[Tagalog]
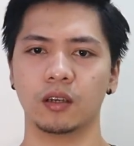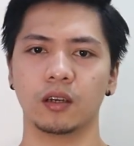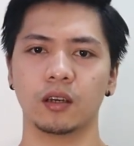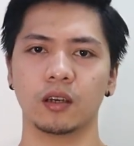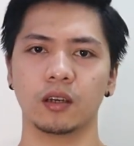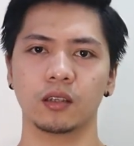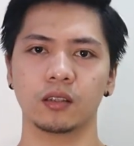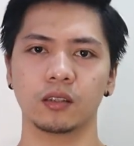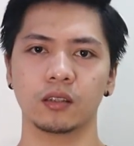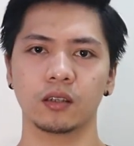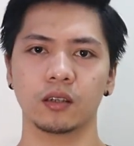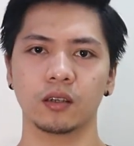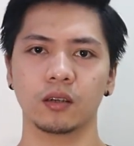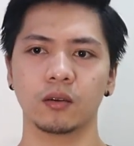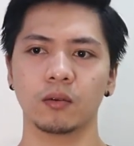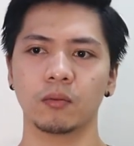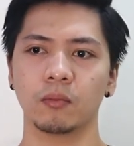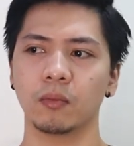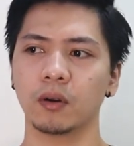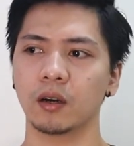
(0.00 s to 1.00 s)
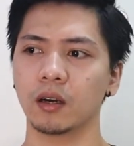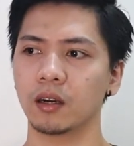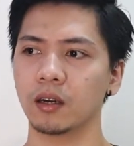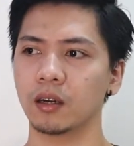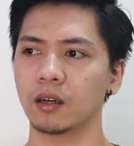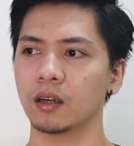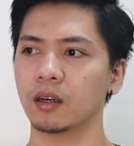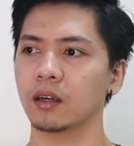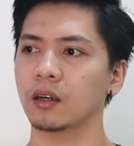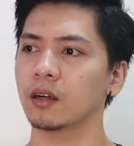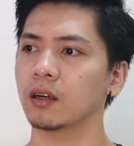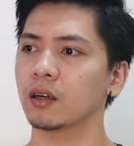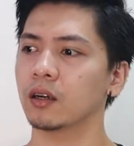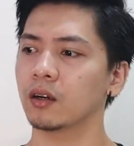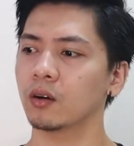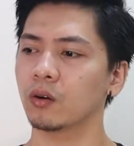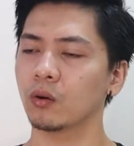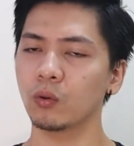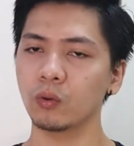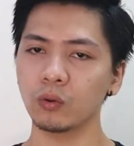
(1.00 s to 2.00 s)
guys, mga
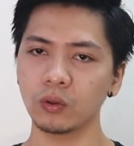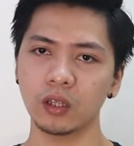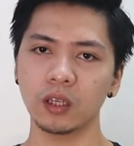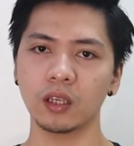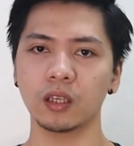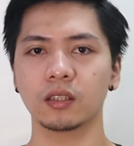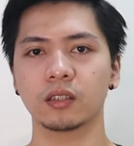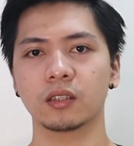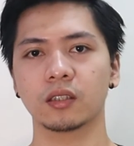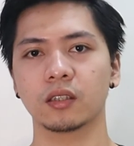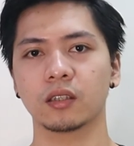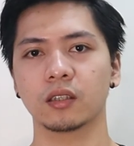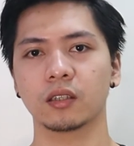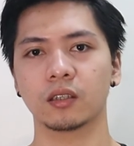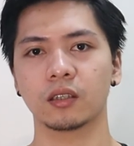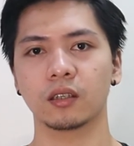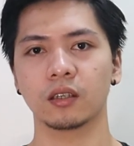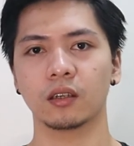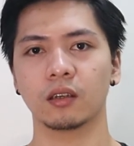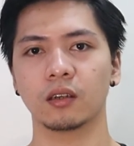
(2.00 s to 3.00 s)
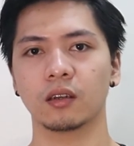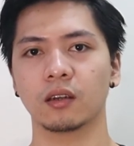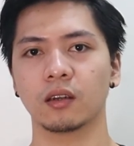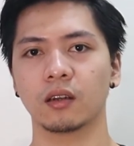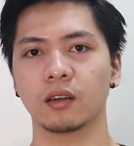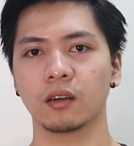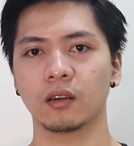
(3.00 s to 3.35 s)
hoodies. Ha? Ah.